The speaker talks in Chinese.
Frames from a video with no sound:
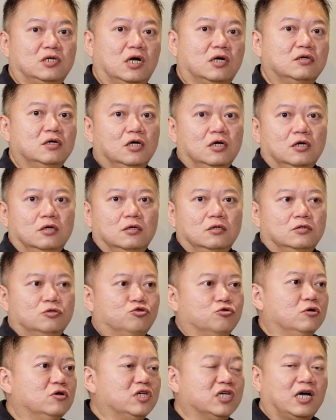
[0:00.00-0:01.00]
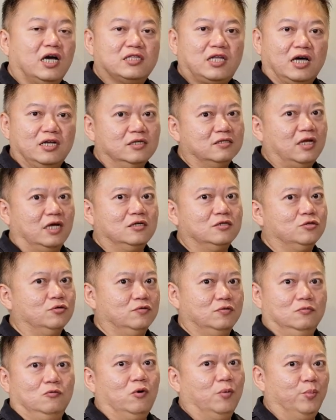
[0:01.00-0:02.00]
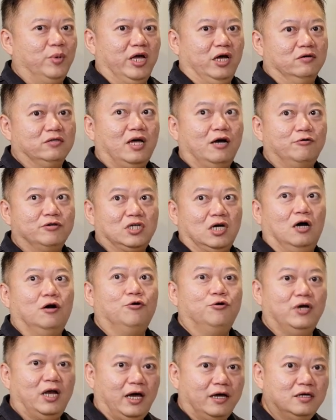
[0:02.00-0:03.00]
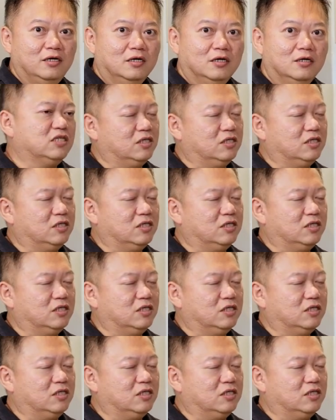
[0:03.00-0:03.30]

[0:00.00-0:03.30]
让所有离开他的男人都忘不了他，会想要回来。